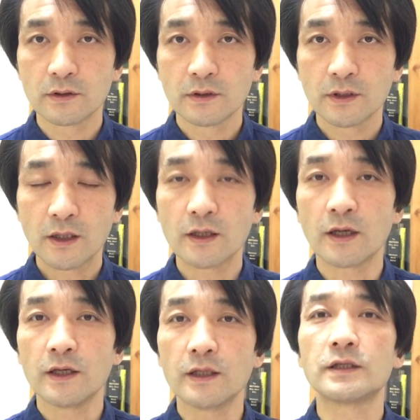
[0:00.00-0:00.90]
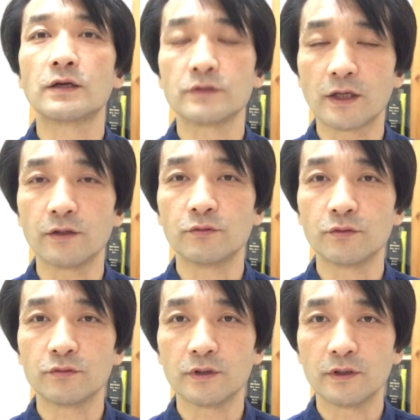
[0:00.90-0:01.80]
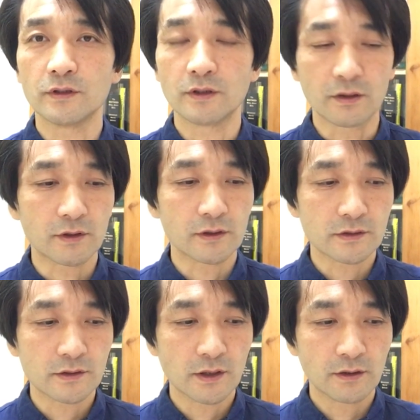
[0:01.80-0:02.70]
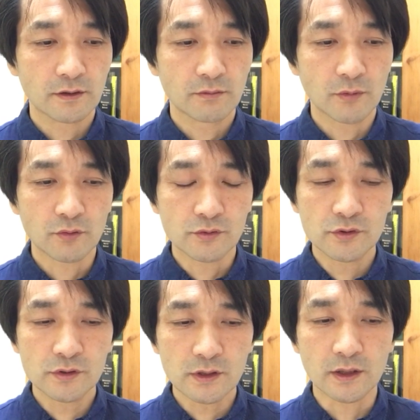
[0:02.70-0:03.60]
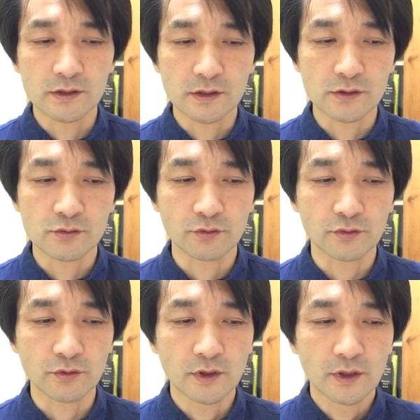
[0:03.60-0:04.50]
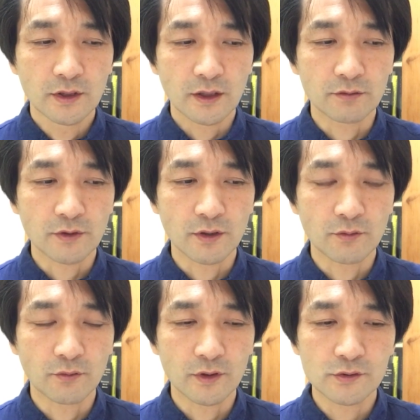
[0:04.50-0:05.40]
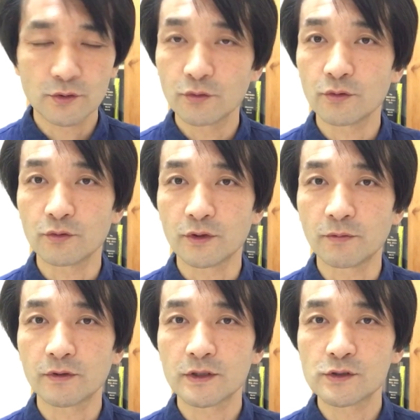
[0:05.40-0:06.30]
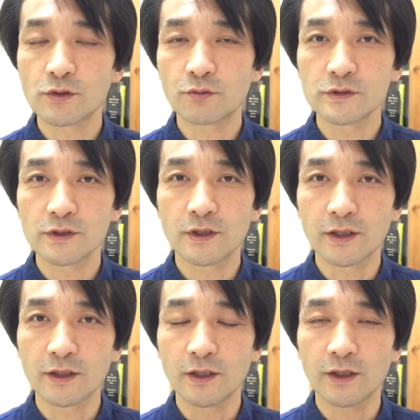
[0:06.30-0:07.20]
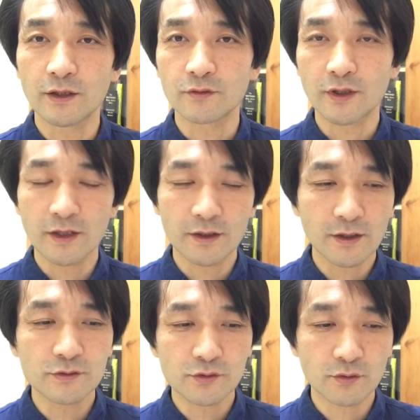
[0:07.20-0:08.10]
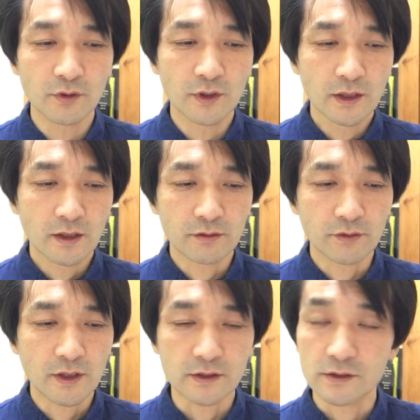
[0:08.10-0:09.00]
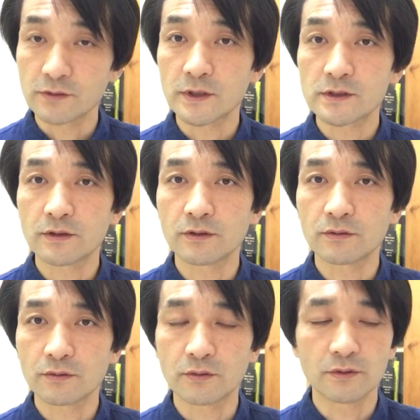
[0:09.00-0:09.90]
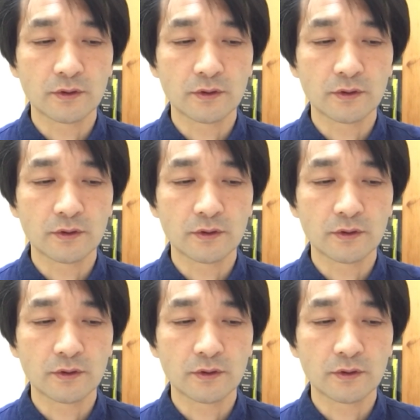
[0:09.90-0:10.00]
だから行きたくないというふうになるわけですね。ご主人たちがそういう傾向が強いように、私は個人的に経験上感じますけれど、